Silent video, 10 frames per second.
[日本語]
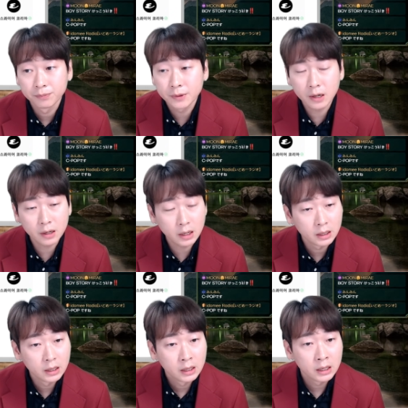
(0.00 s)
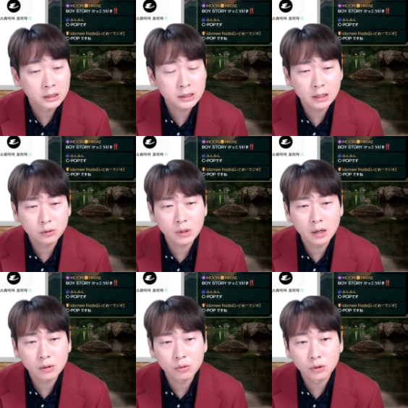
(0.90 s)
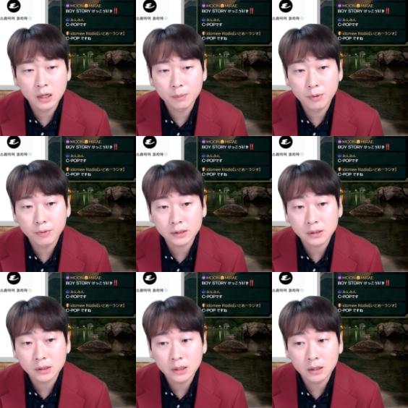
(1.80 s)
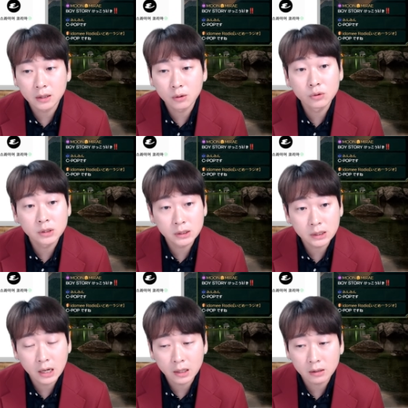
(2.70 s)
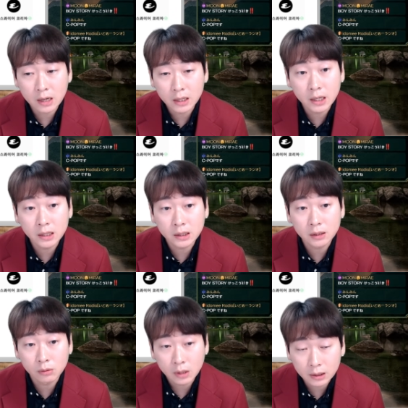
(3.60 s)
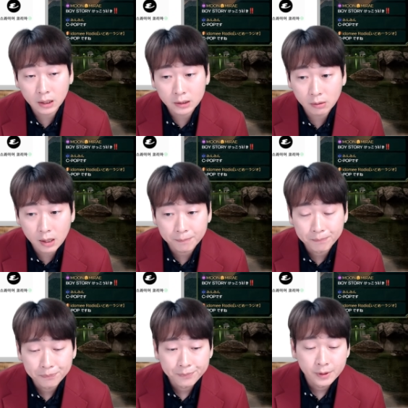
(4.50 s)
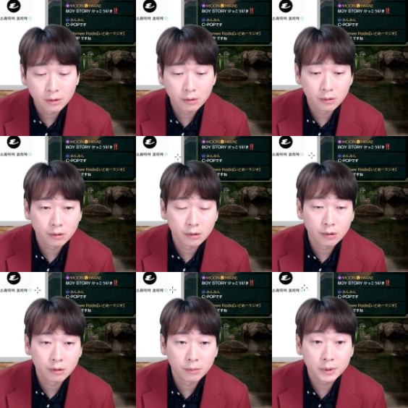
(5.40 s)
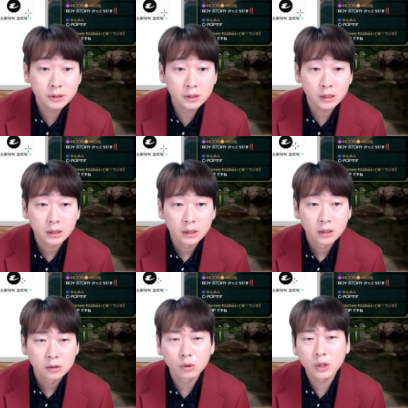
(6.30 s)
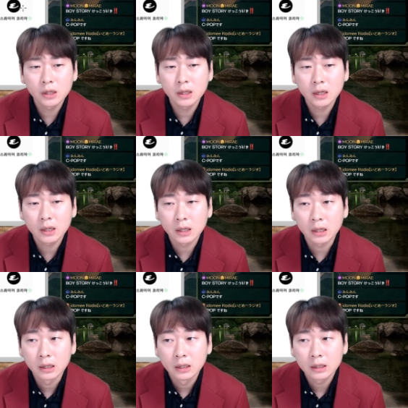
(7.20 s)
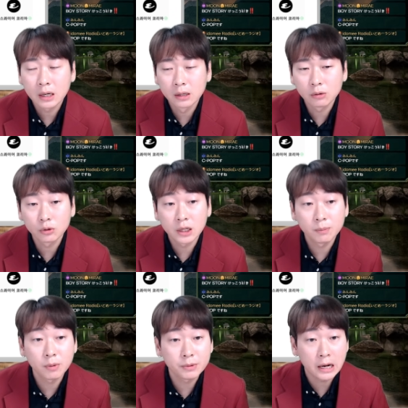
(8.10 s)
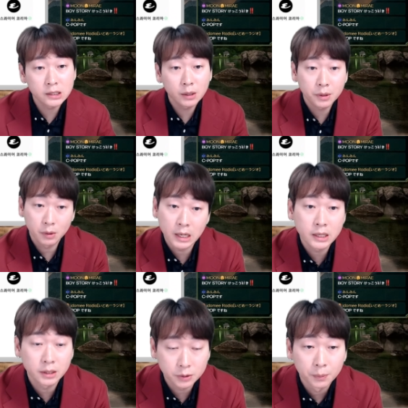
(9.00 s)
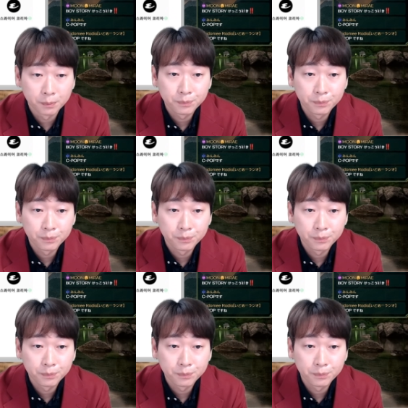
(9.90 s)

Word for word: だから、ちゃんと韓国の K-POP が好きな日本人か、海外の方々は、別に、それでなんか、韓国の K-POP に悪影響はないでしょ。